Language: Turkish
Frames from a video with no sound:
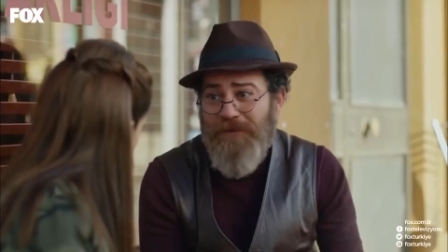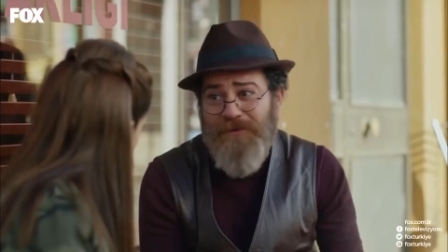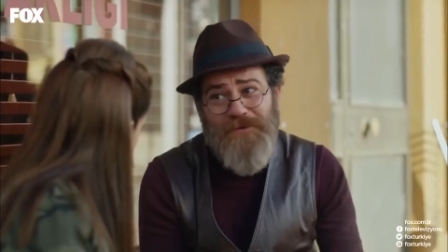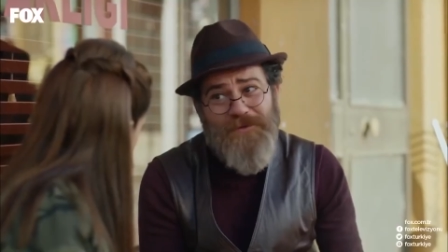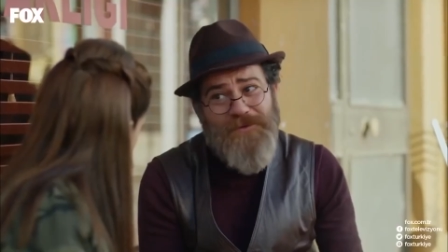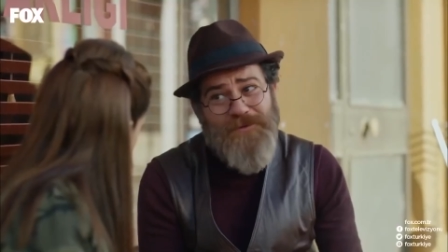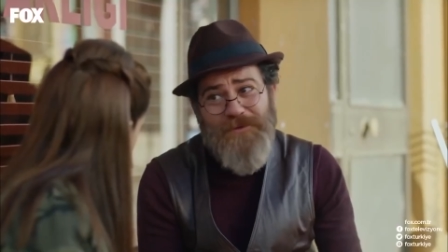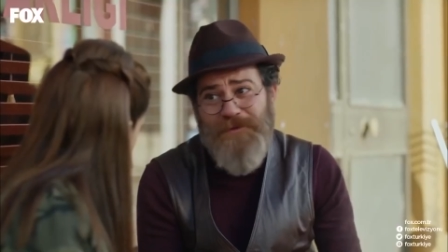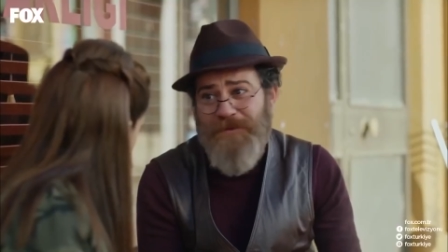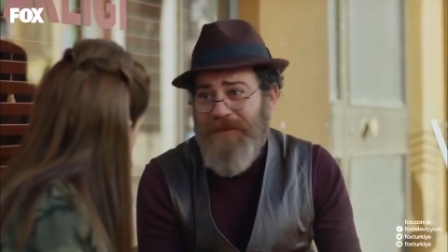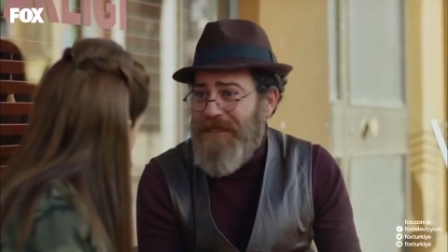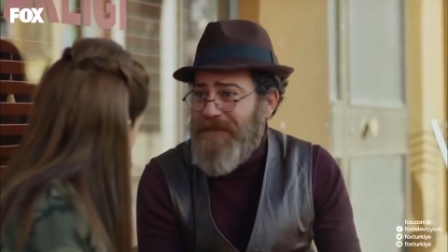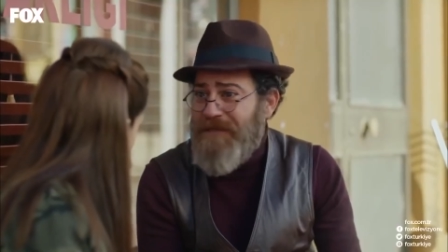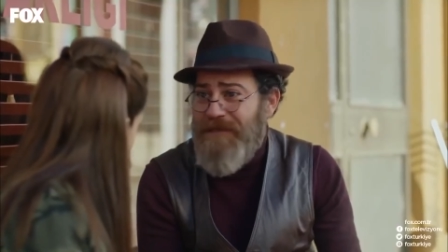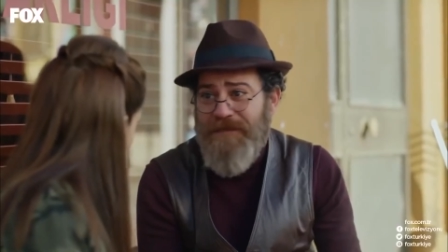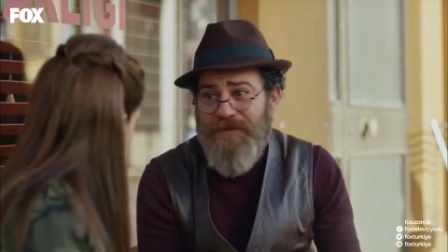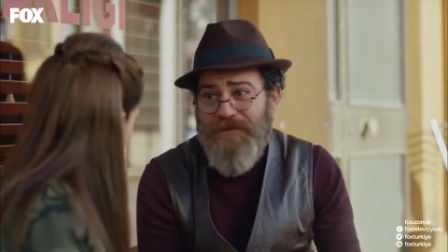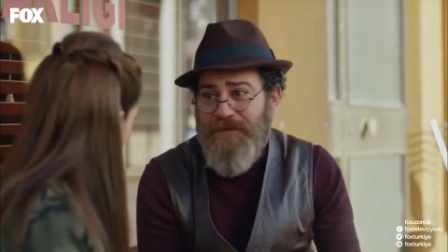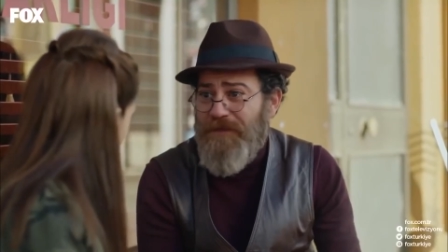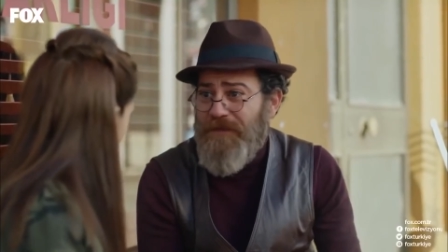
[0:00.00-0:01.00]
Götürsün
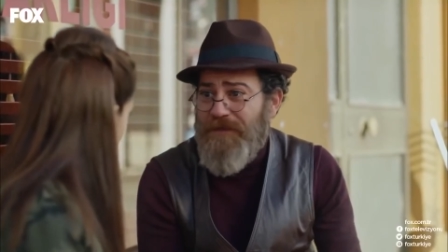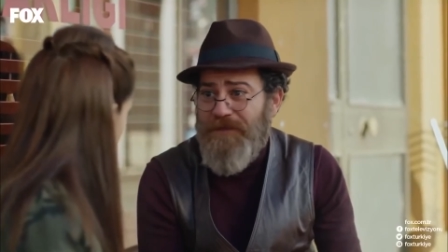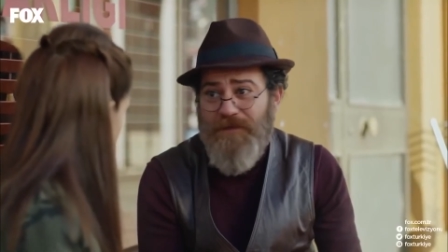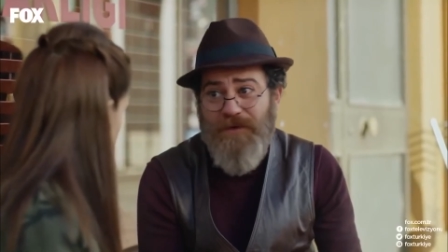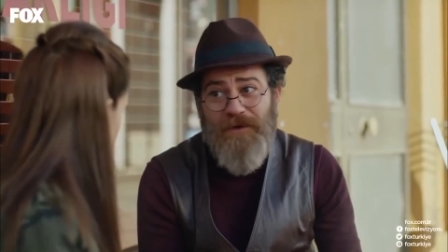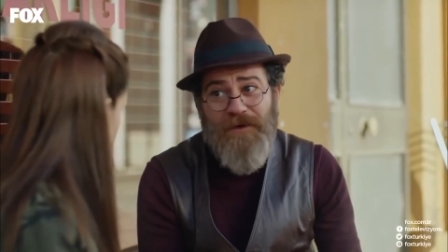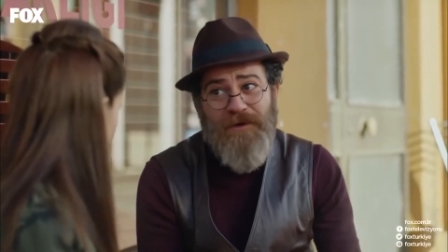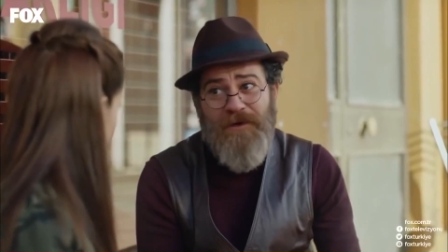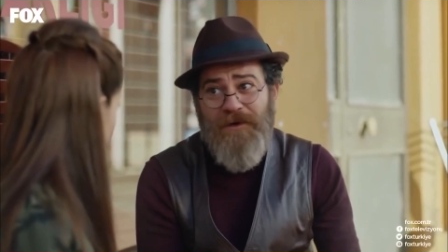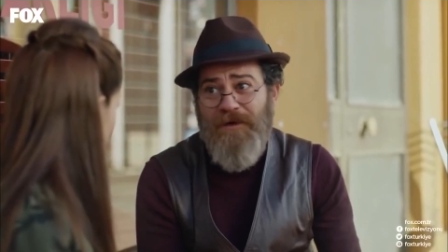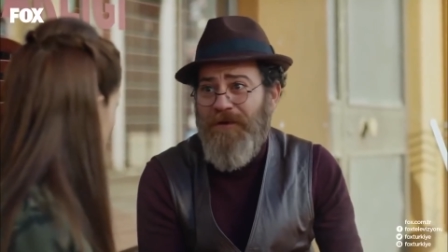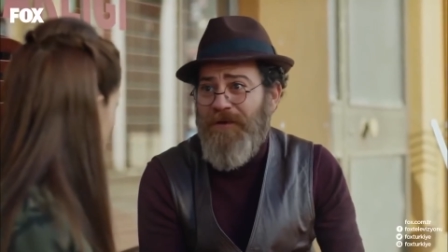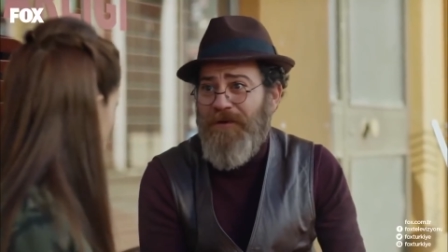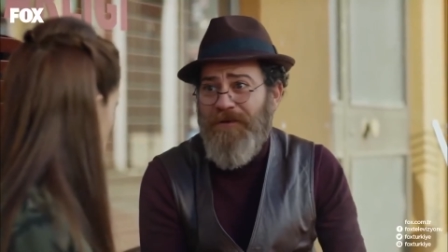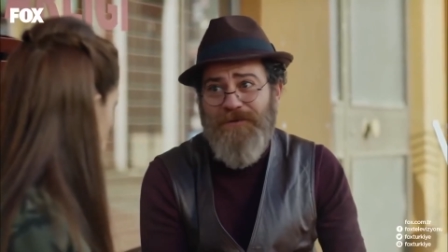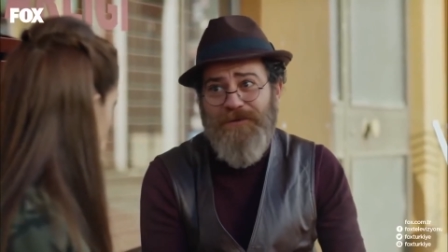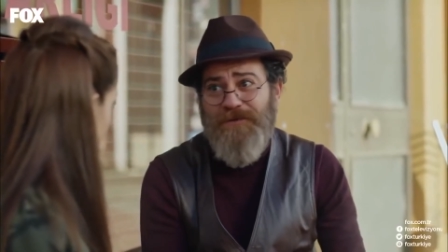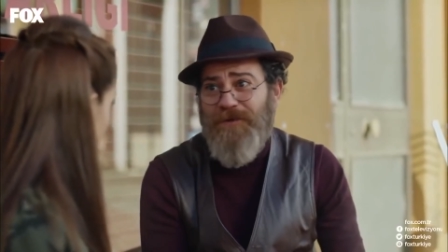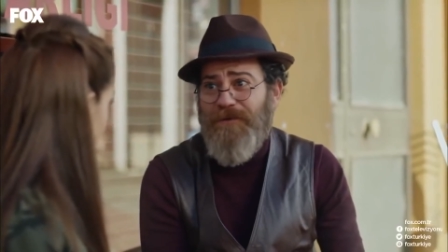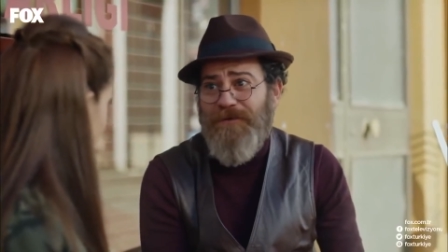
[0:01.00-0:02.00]
Esin çünkü
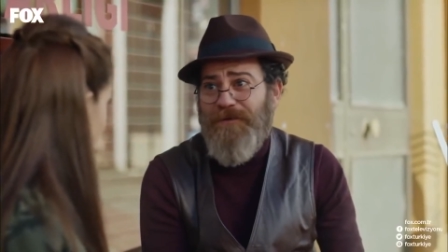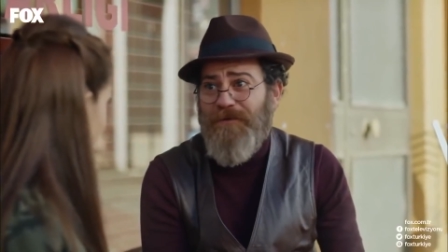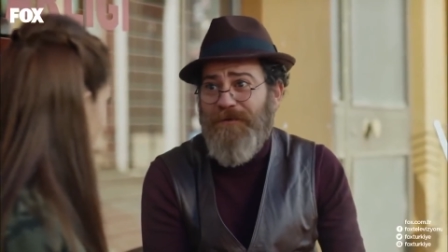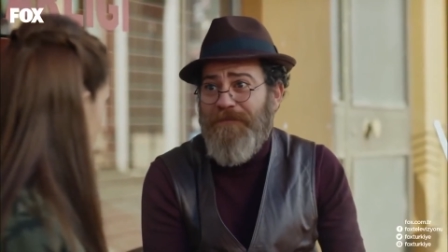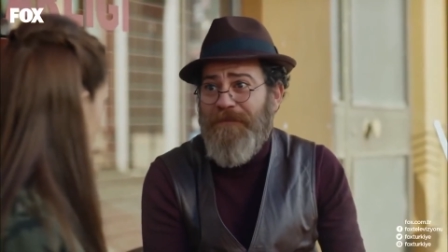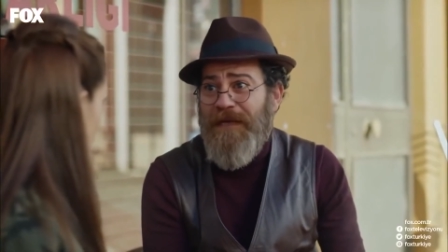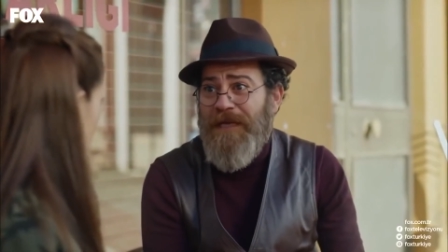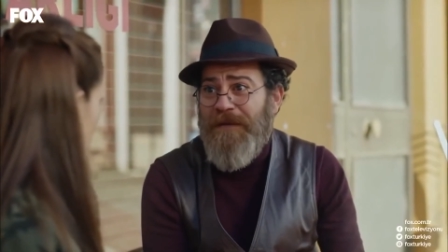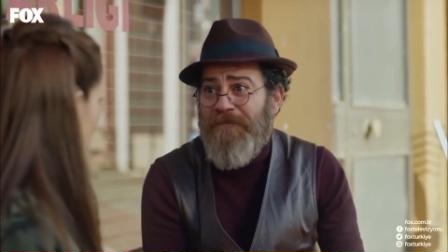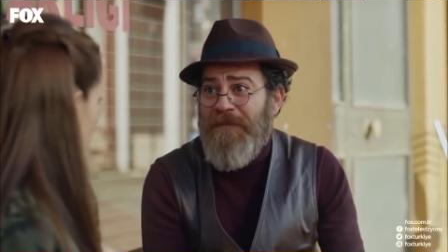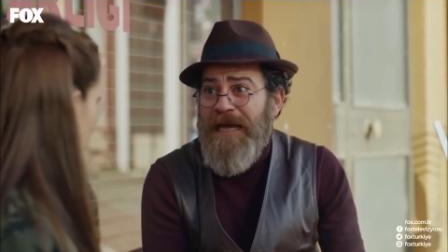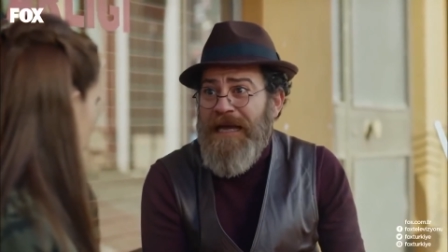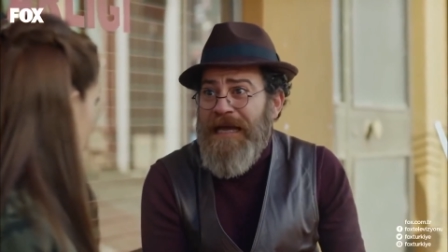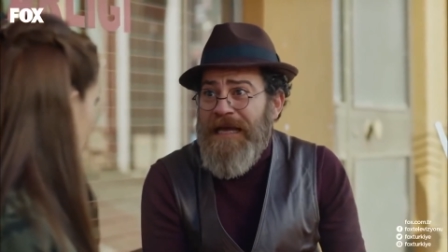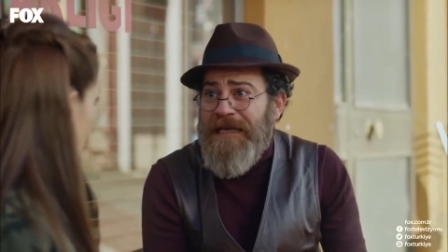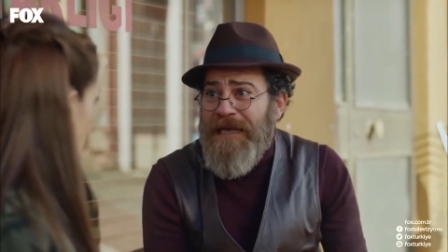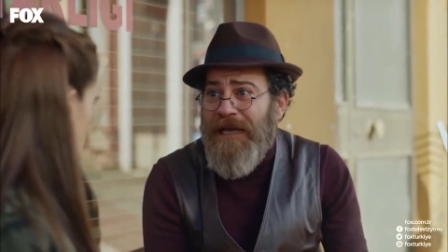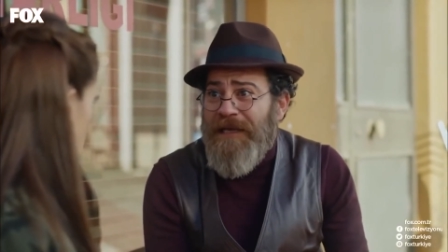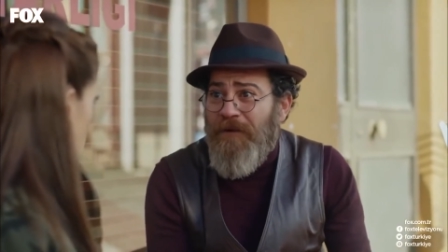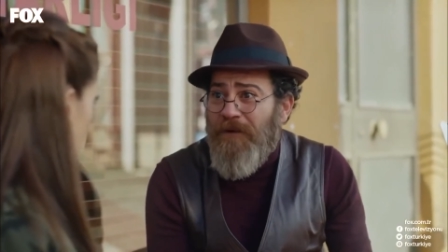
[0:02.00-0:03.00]
çok zor durumdayım.
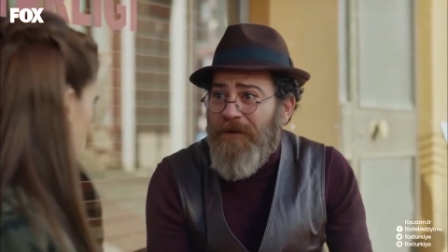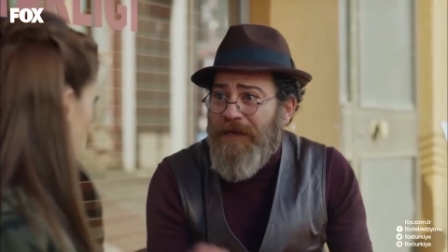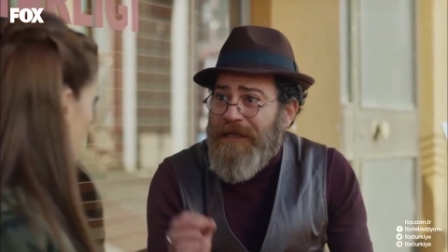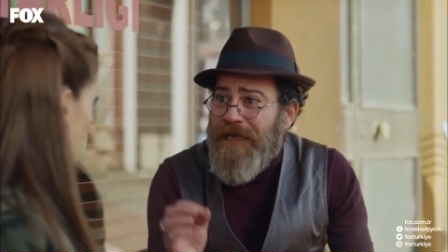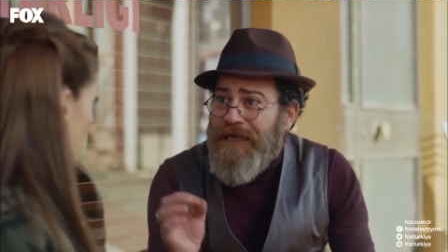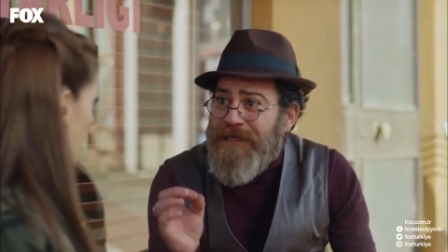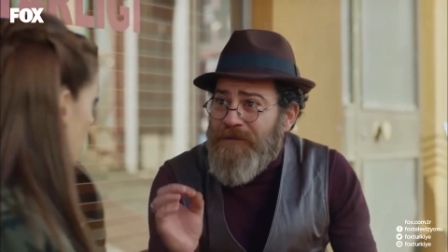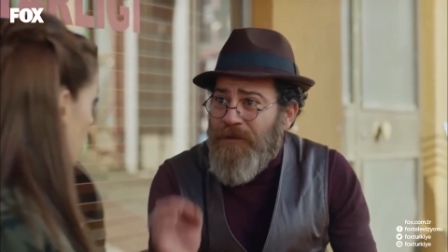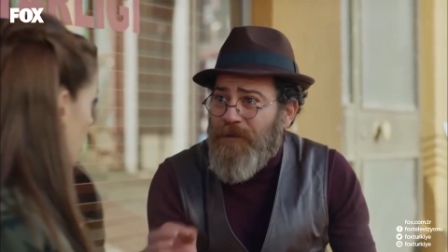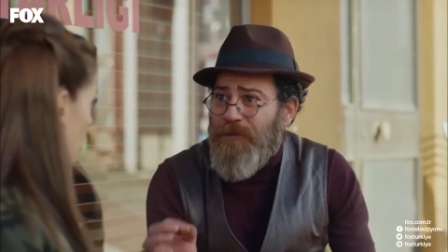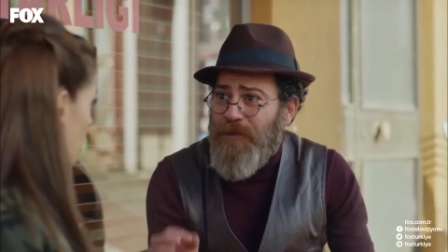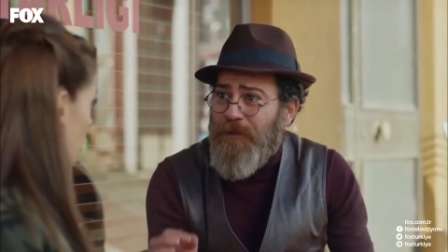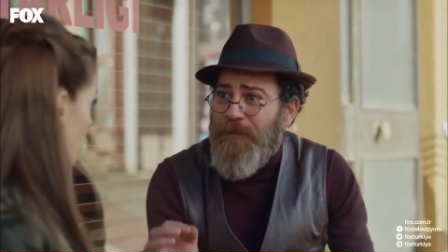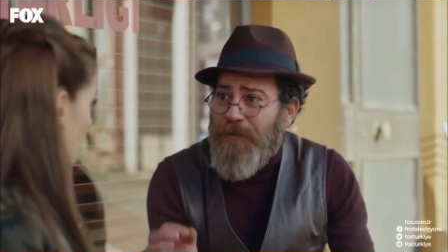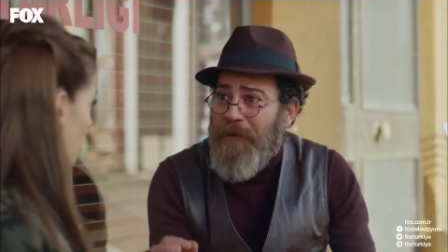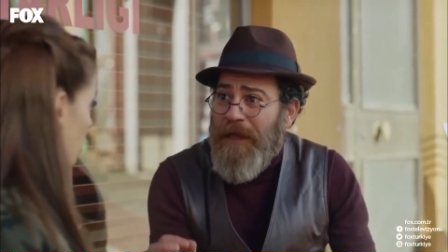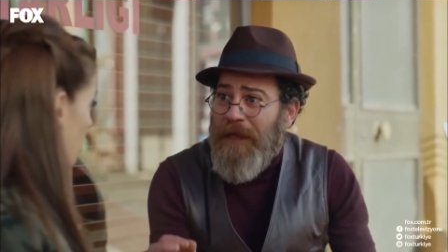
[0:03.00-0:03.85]
Yani o kadar zor